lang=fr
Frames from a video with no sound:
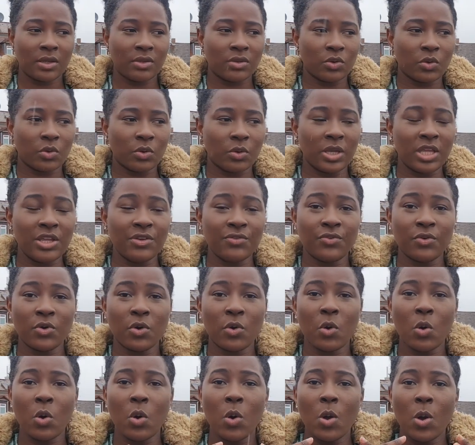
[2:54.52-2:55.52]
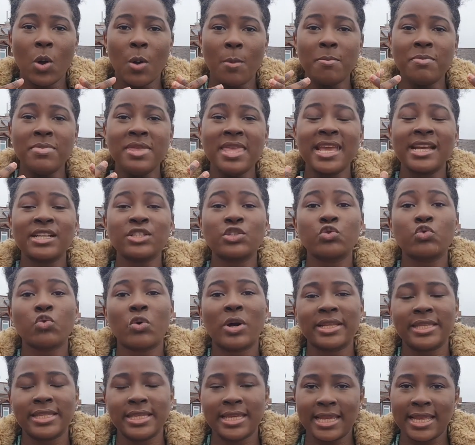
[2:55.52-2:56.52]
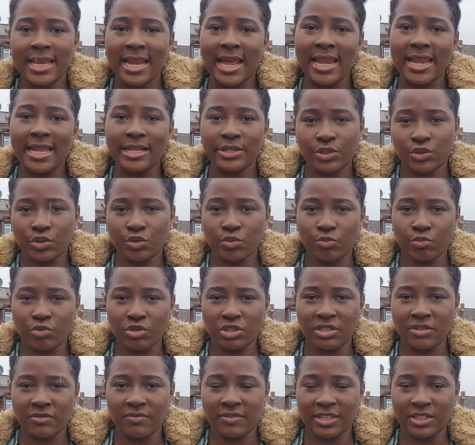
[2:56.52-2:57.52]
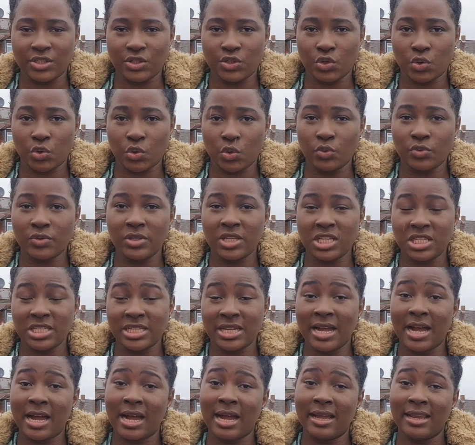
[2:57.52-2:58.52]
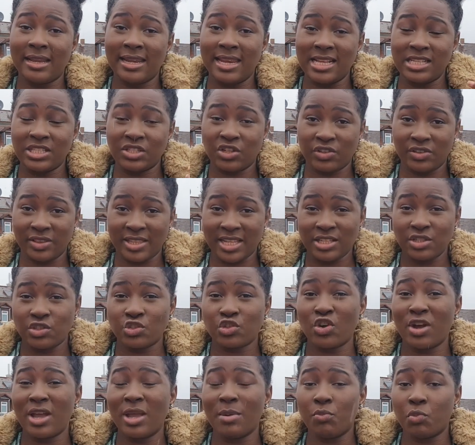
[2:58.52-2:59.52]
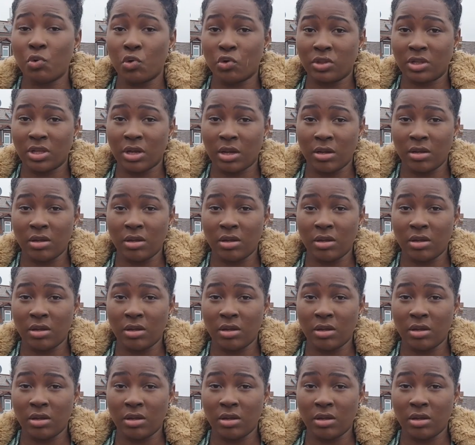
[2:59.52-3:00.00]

Donc, il faut bien soigner la lettre de motivation. Déjà, les en-têtes sont importants.